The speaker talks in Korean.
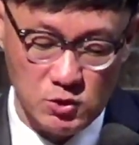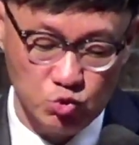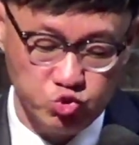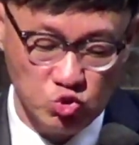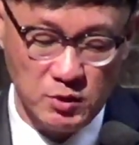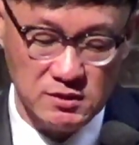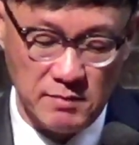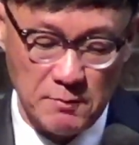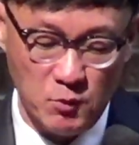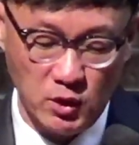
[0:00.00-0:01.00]
오늘 두
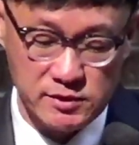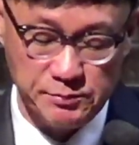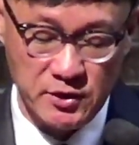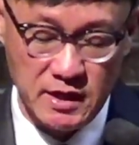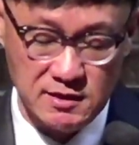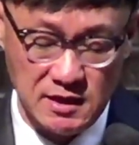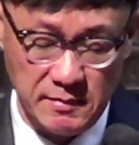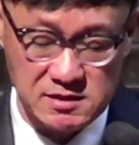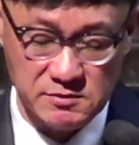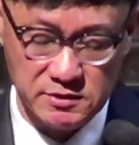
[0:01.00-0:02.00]
번 반복해서
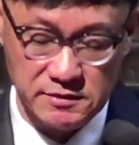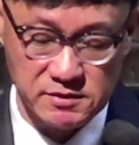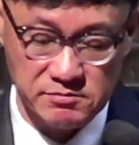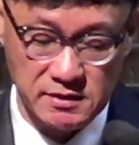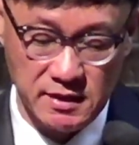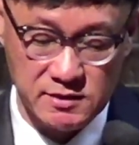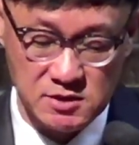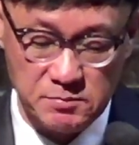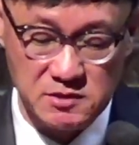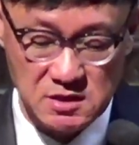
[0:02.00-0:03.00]
평안이라는 말씀을
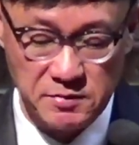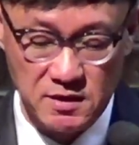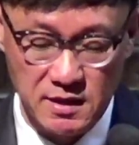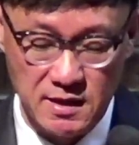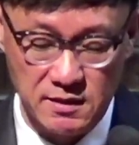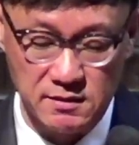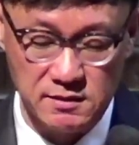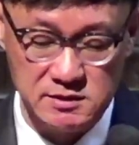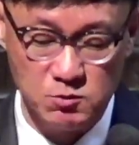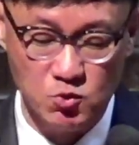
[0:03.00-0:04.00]
드렸습니다. 첫 번째
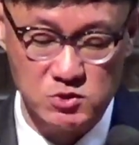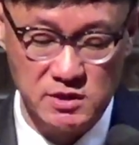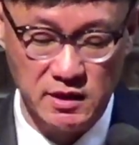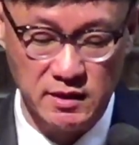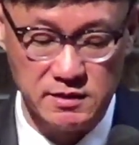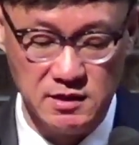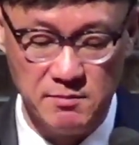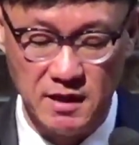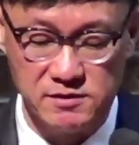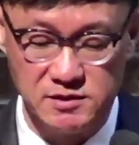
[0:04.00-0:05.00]
평강 19절에
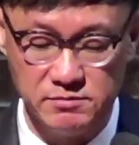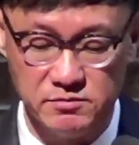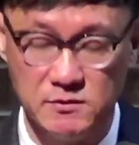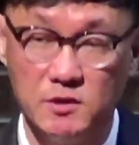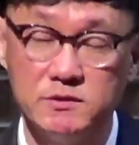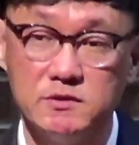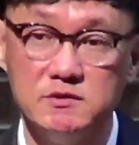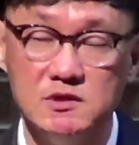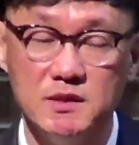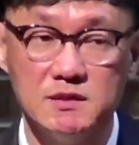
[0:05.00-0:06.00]
이 말씀
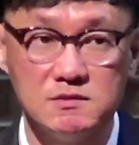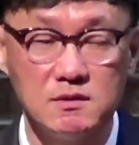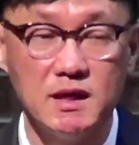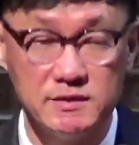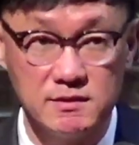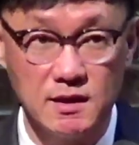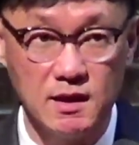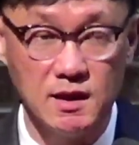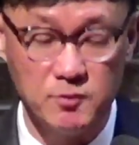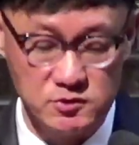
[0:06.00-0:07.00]
어떤 의미가 들어가
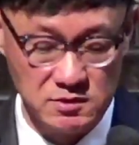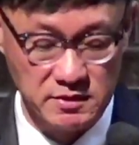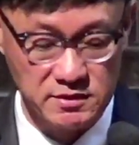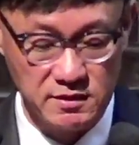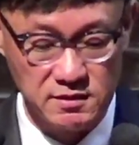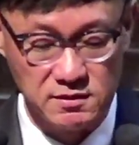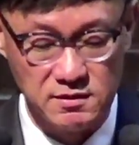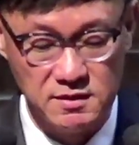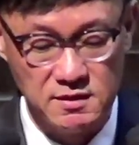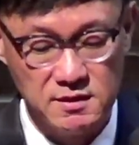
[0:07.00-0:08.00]
있는가
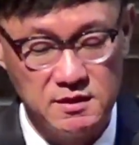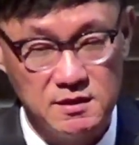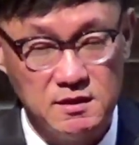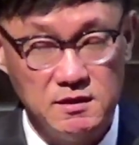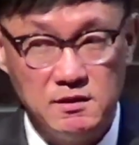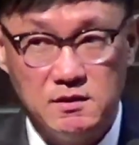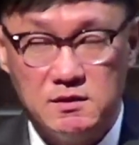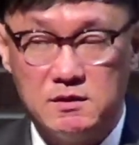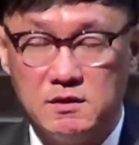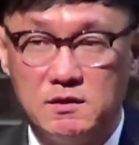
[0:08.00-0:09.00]
보시면은
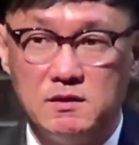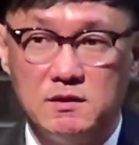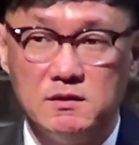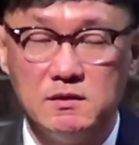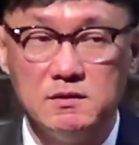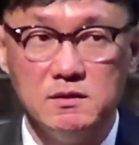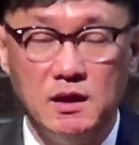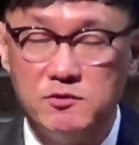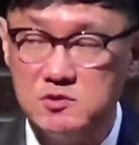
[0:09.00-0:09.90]
어,